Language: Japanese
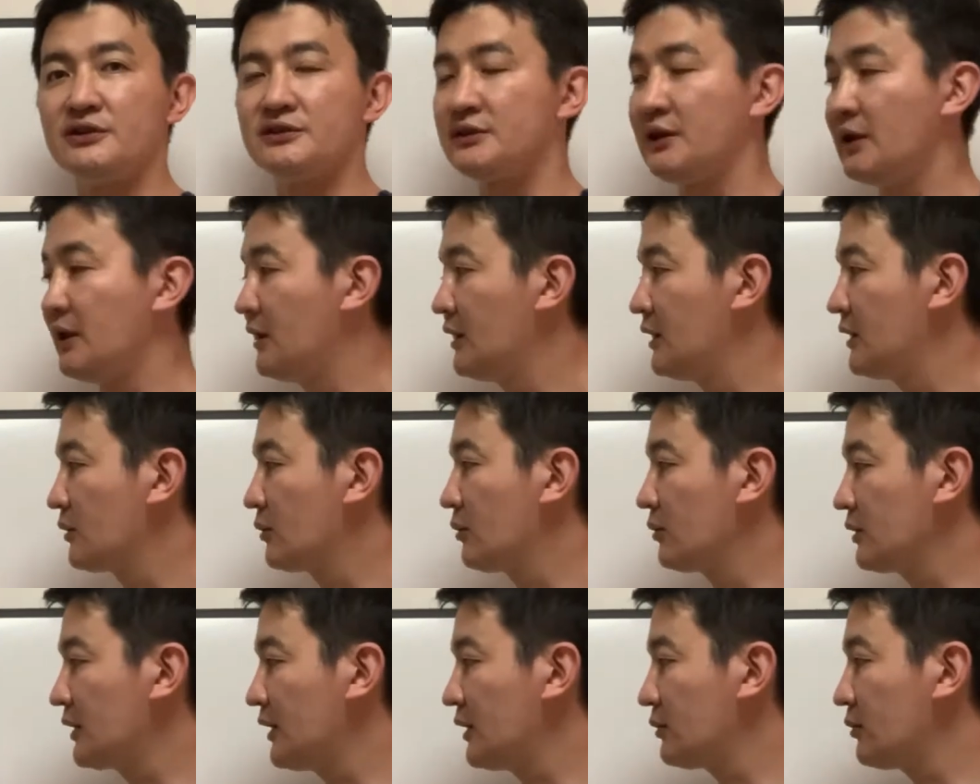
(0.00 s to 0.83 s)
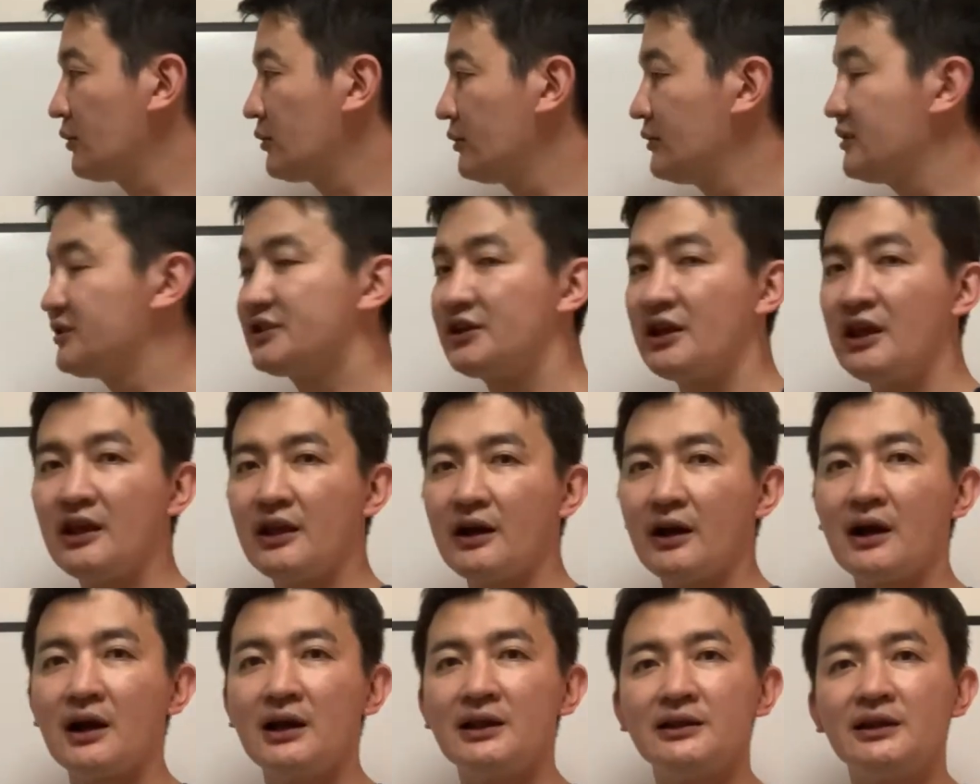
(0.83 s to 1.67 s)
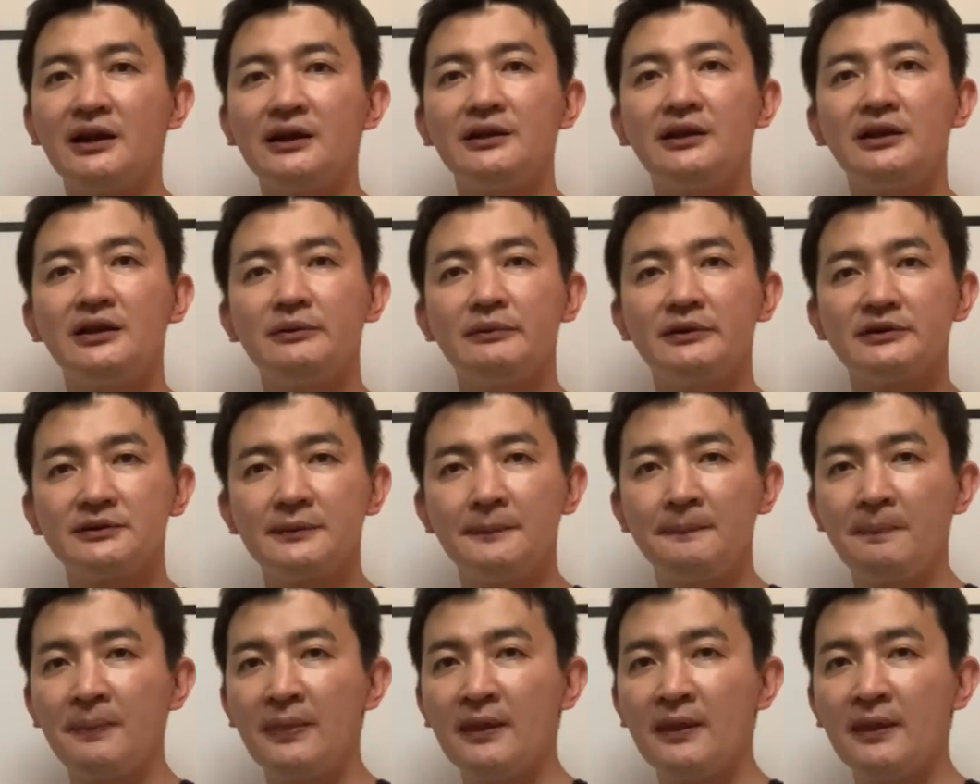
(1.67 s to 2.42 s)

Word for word: すね。ここからここの試験が簡単にできます。